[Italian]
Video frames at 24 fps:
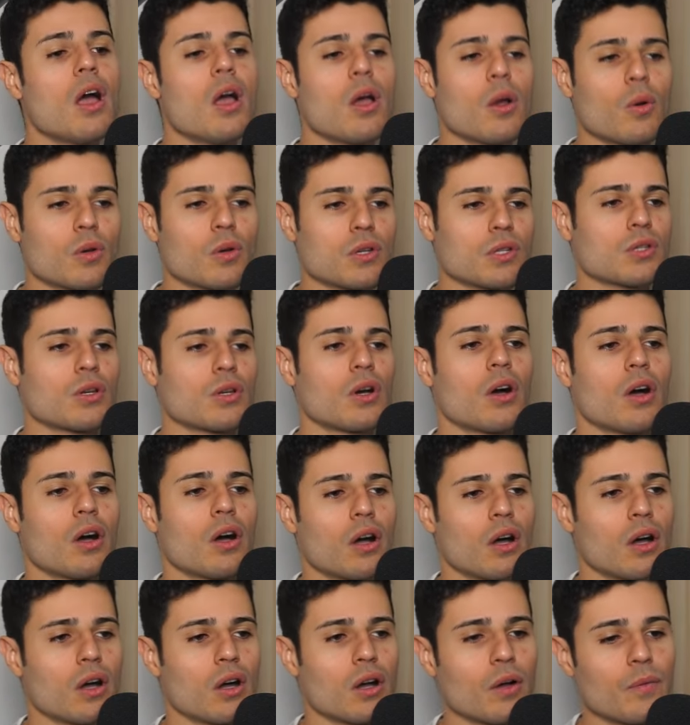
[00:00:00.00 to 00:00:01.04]

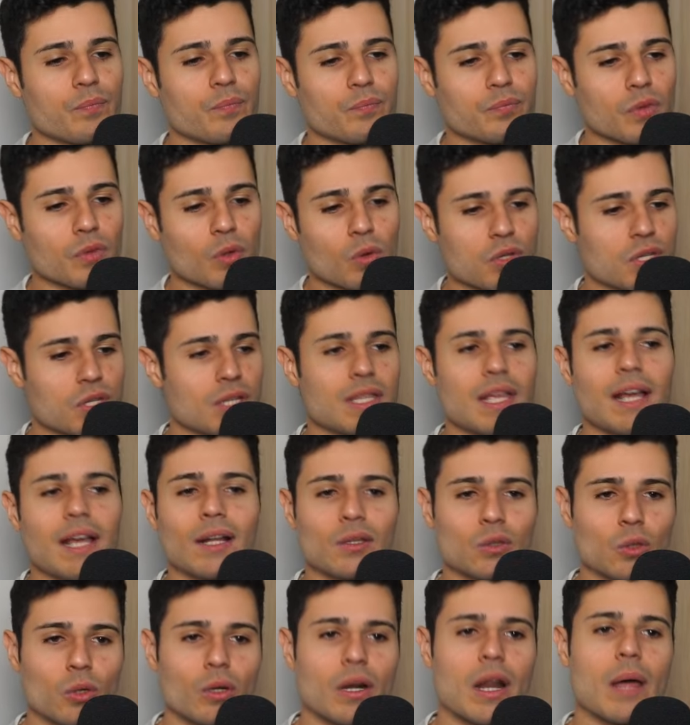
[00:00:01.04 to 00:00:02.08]
questo, mm, questo,
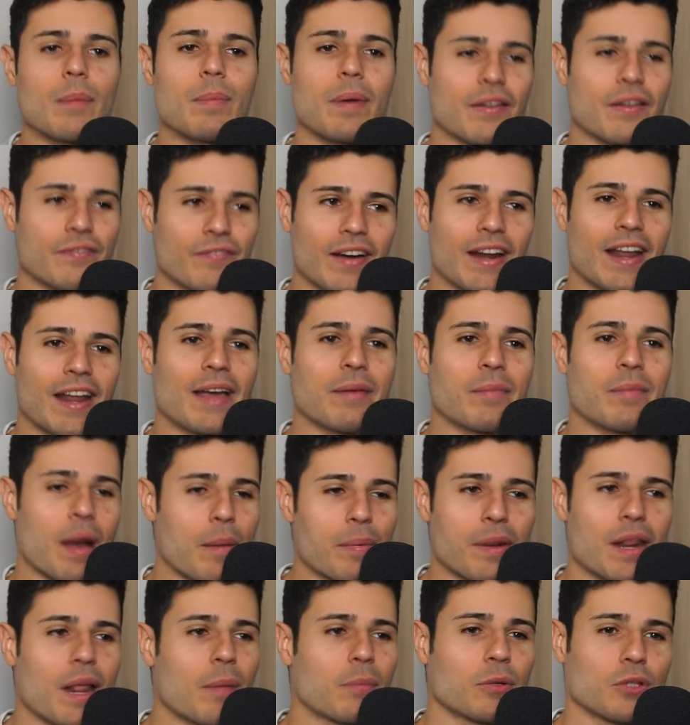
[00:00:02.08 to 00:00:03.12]
indicatore per fare,
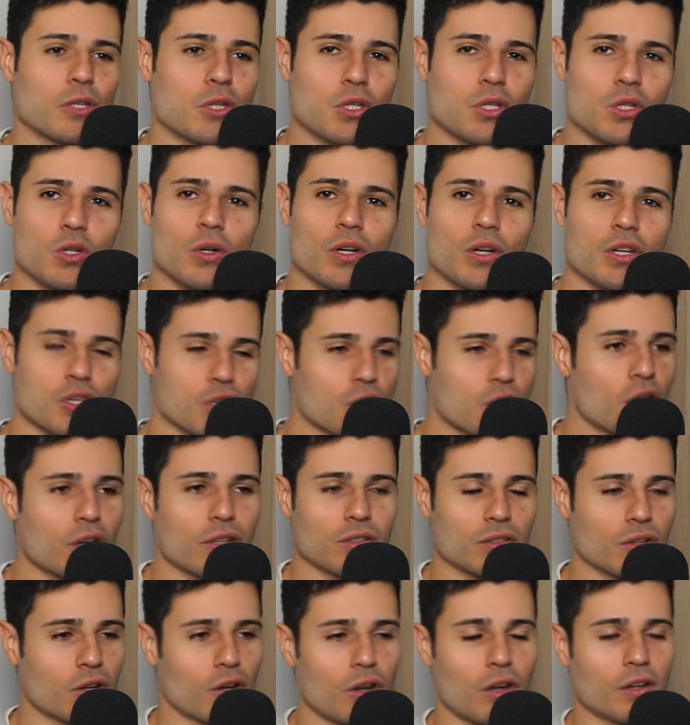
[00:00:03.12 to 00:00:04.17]
aprire posizioni
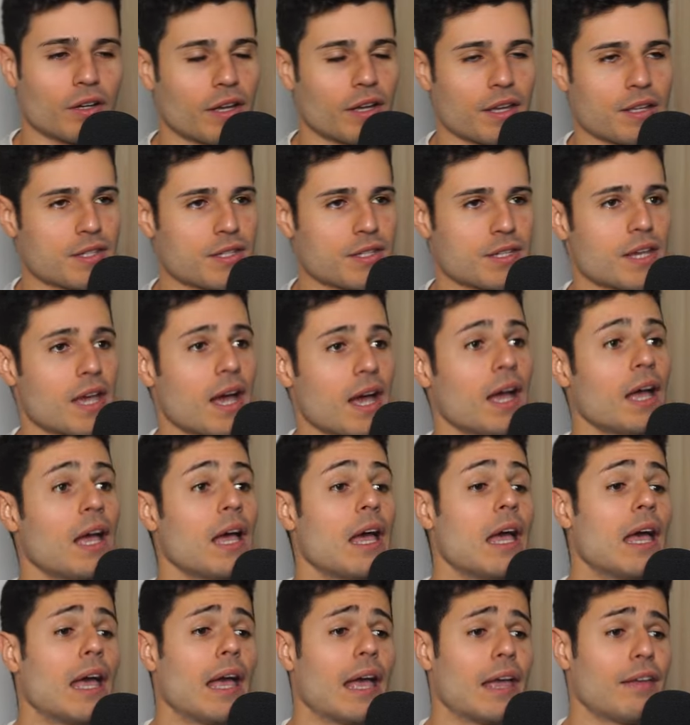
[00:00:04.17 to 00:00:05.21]
short o long che sia
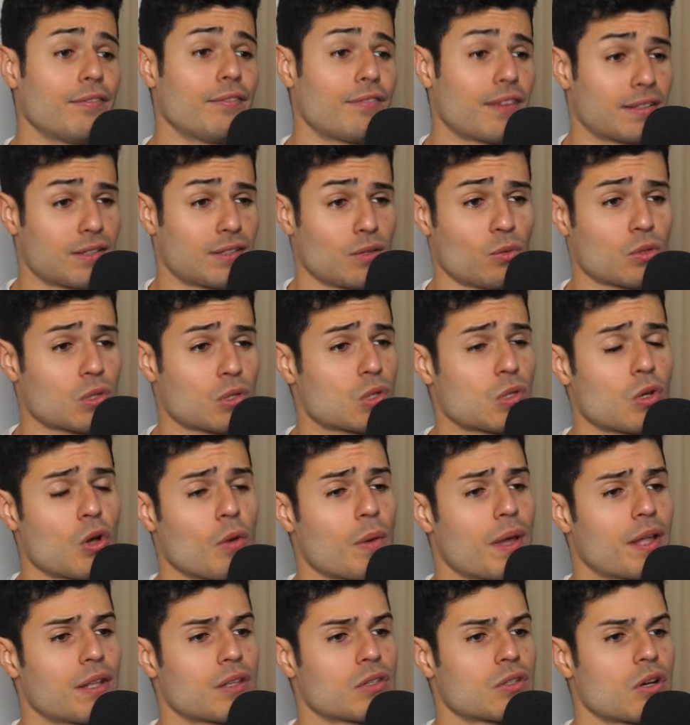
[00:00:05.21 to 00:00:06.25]
e infatti in questo
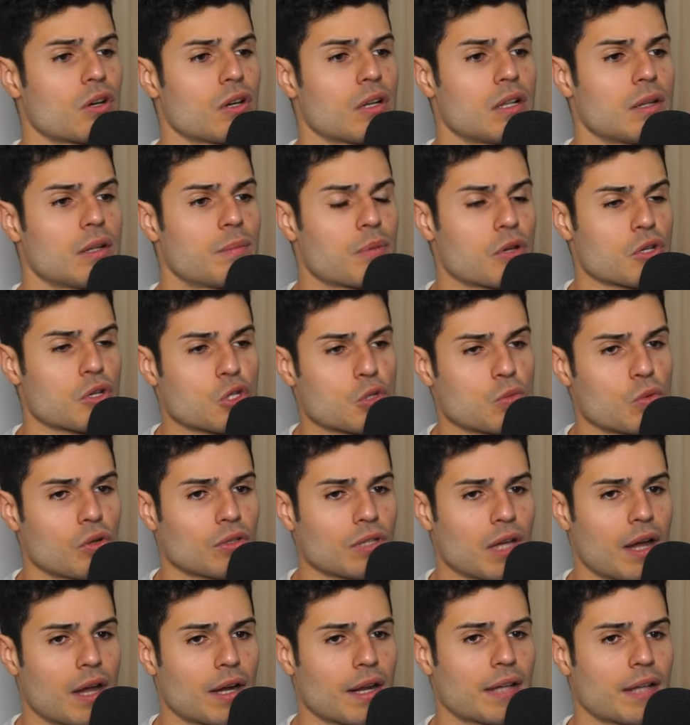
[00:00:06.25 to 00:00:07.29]
momento il prossimo
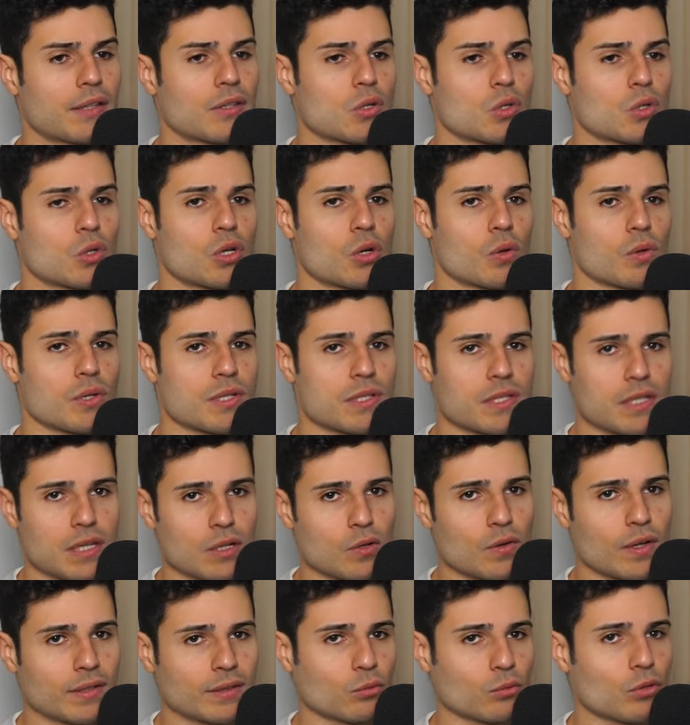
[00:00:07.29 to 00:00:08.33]
target sono questi
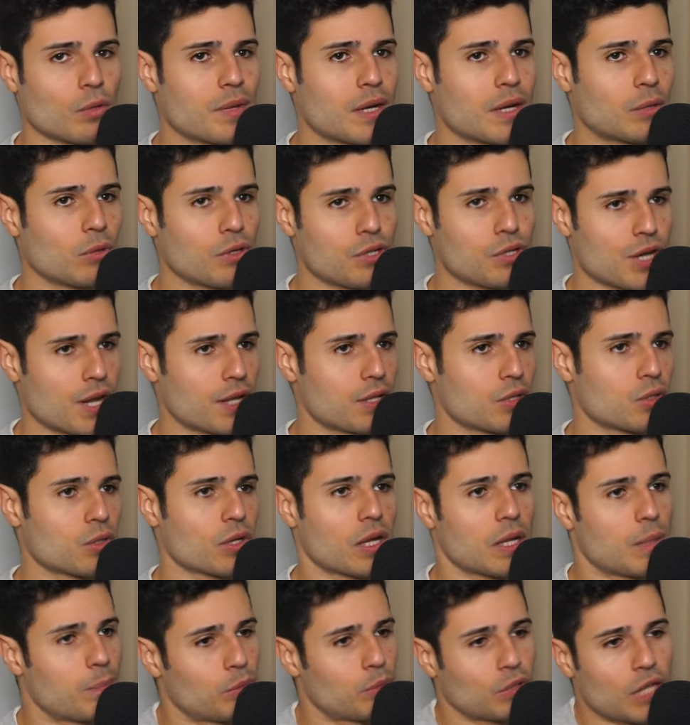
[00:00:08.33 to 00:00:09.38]
92.200
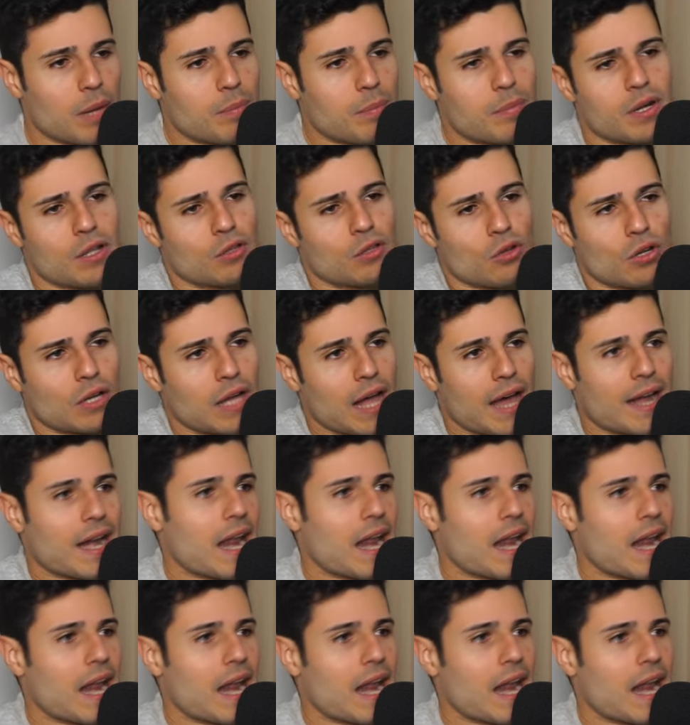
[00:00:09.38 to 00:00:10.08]
che potrebbe ritoccare